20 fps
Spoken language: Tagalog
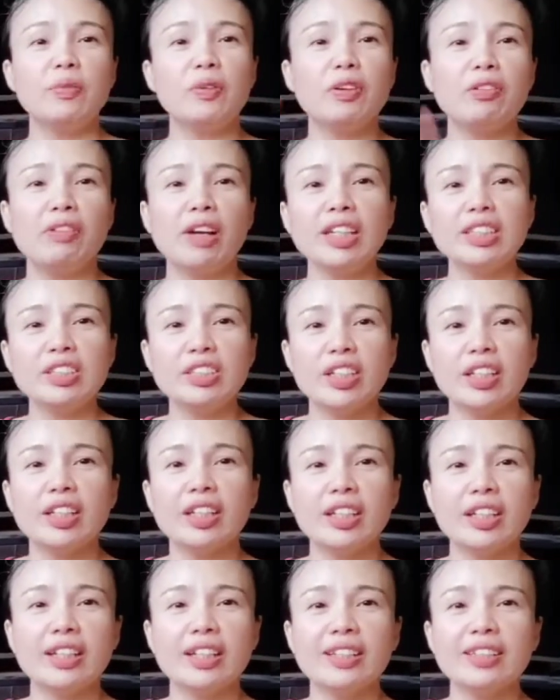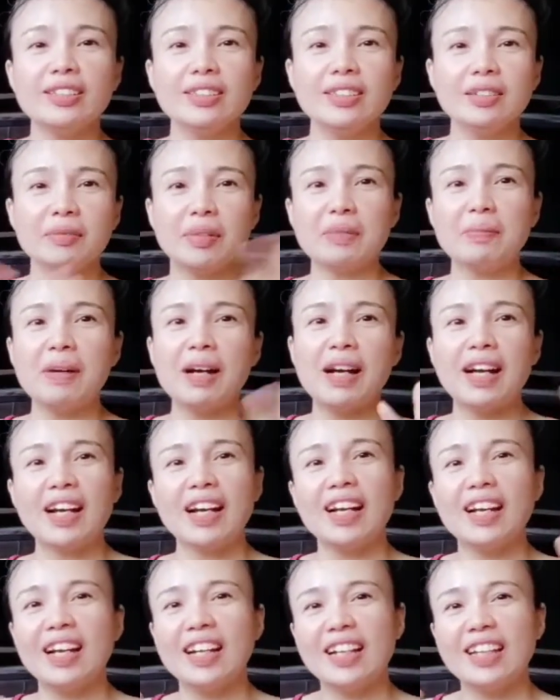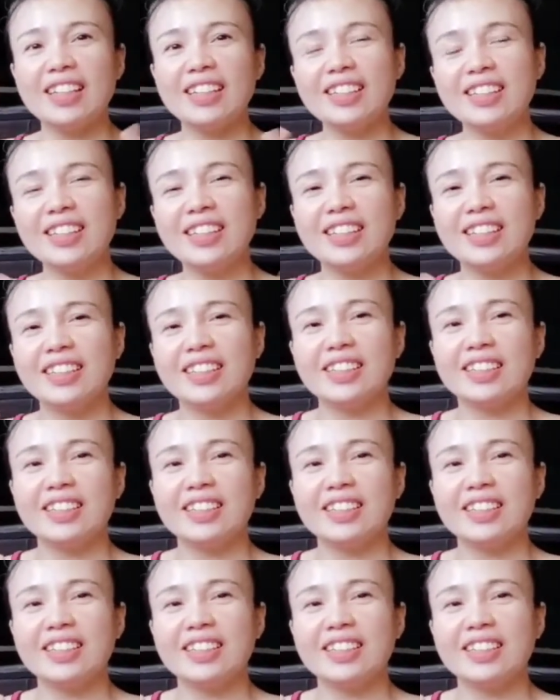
you for watching. Bye-bye.